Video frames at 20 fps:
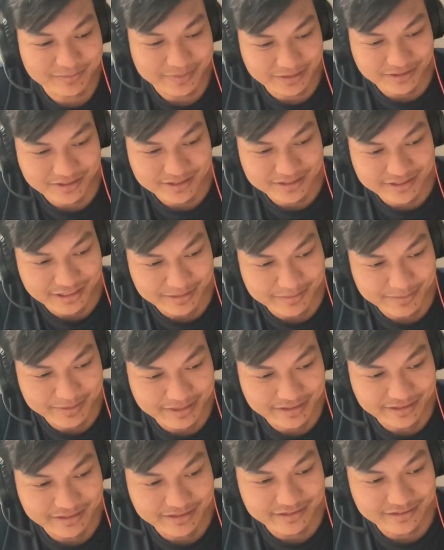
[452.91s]
pero kasi
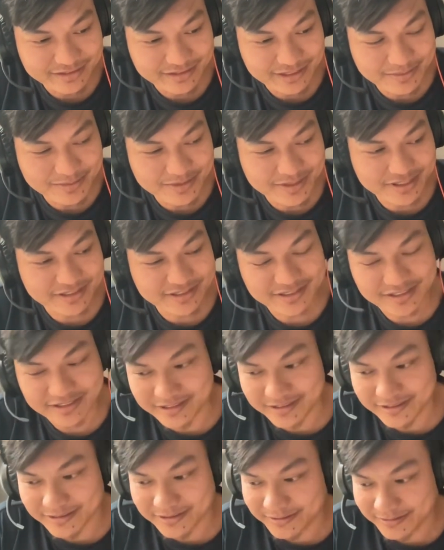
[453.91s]
kaming subject
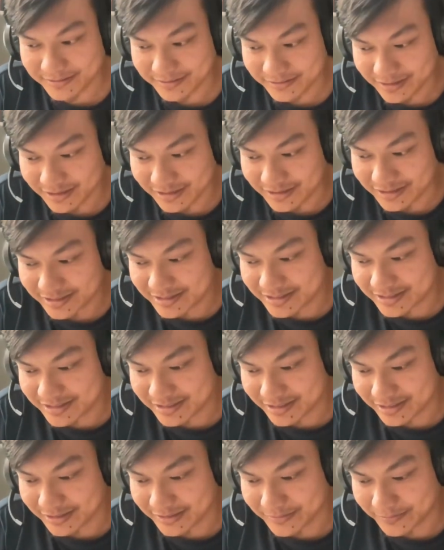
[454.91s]
sa college
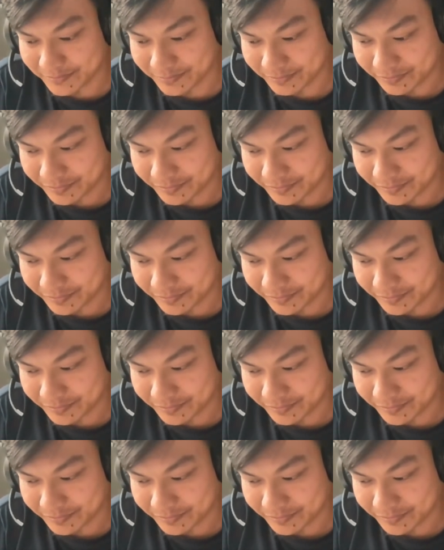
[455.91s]
na